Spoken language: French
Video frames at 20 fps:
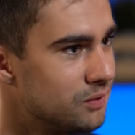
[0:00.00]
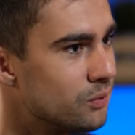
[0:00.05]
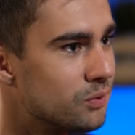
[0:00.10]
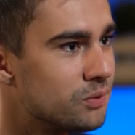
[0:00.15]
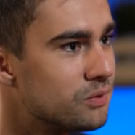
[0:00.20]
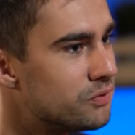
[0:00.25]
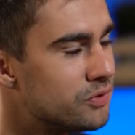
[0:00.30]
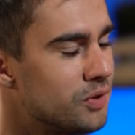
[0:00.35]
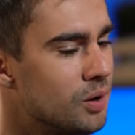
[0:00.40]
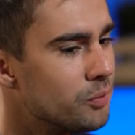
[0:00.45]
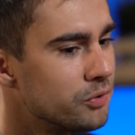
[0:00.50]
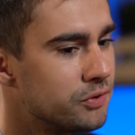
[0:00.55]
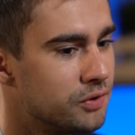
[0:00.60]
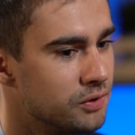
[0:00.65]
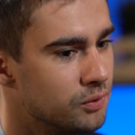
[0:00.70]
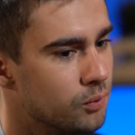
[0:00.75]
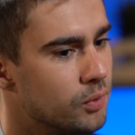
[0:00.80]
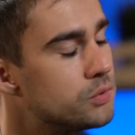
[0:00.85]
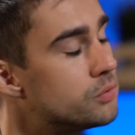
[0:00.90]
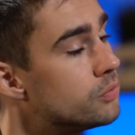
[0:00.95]
Donc finalement,
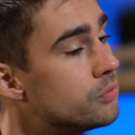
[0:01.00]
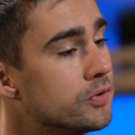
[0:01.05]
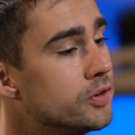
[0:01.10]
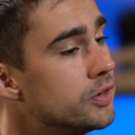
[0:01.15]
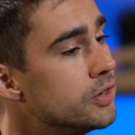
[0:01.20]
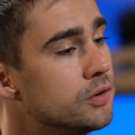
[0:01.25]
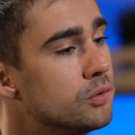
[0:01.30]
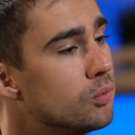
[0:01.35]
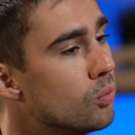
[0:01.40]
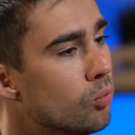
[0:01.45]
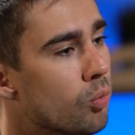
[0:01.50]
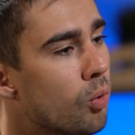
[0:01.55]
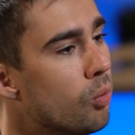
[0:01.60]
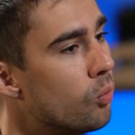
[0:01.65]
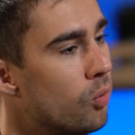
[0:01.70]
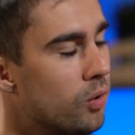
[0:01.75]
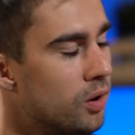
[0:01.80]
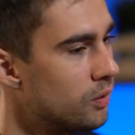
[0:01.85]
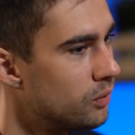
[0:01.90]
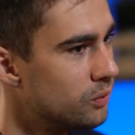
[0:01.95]
es, ouais, tu finis
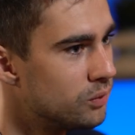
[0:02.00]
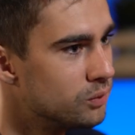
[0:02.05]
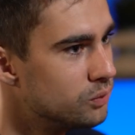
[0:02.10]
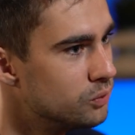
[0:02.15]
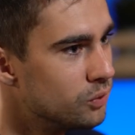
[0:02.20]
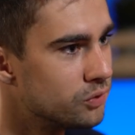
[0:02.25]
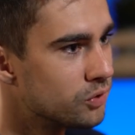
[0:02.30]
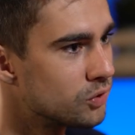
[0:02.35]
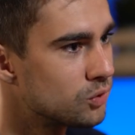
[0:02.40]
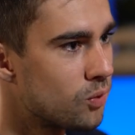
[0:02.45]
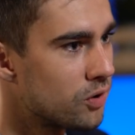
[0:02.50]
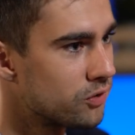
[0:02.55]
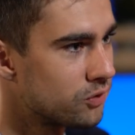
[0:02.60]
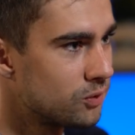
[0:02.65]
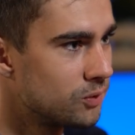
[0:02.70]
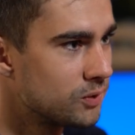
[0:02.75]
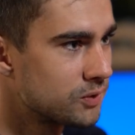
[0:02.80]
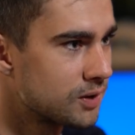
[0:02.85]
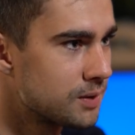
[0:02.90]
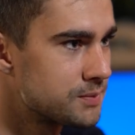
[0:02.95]
euh, quoi, 200, euh,
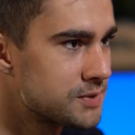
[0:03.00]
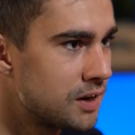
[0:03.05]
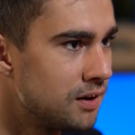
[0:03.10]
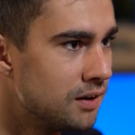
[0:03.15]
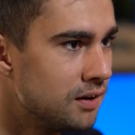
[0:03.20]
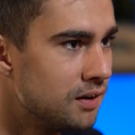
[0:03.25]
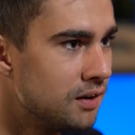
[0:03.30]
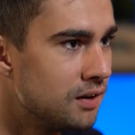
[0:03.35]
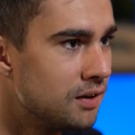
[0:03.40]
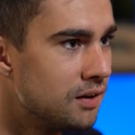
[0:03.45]
300, un truc comme ça Non,